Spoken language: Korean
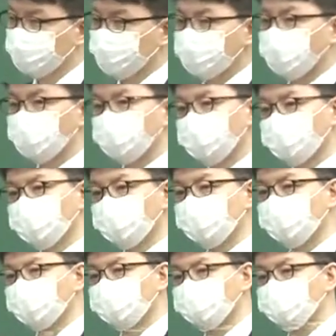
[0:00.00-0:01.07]
합리
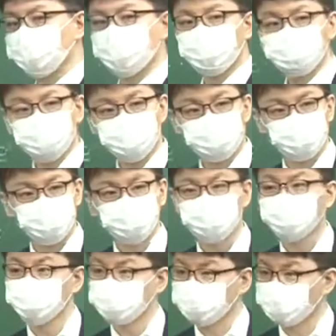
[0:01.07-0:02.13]
모형, 뭐 점증 모형 이런
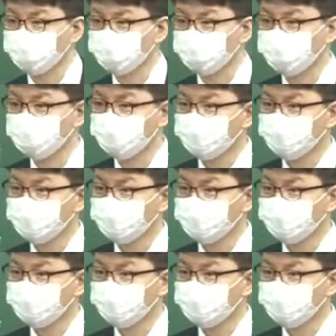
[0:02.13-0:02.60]
것들이 나와요.